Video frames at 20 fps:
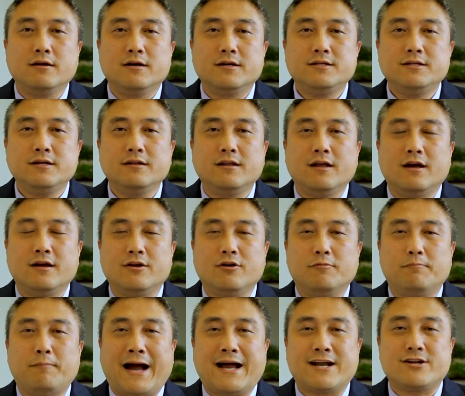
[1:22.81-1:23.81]
德经》呢，
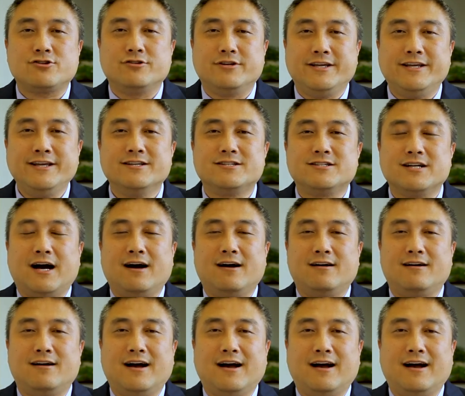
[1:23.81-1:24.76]
有八十一章。